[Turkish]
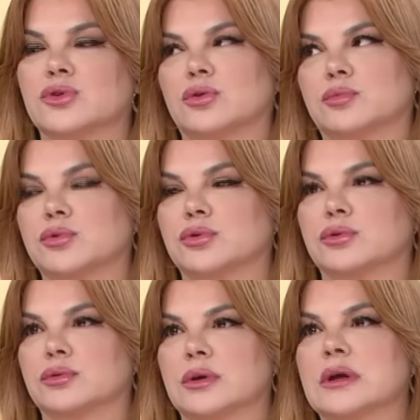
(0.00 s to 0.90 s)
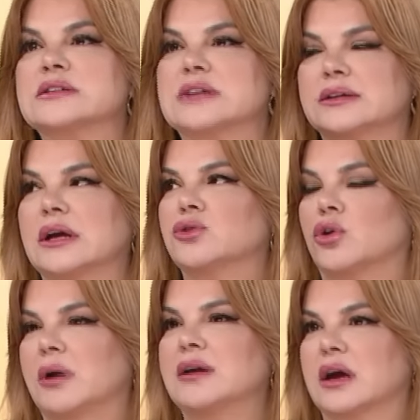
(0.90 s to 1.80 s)
Çok büyük. Tabii ki çok büyük. Zaten
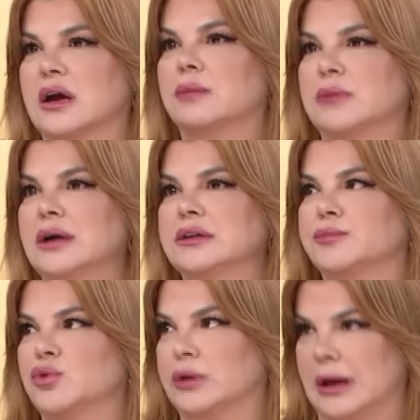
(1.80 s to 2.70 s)
normal rakamlar Elbette da büyük. Çok.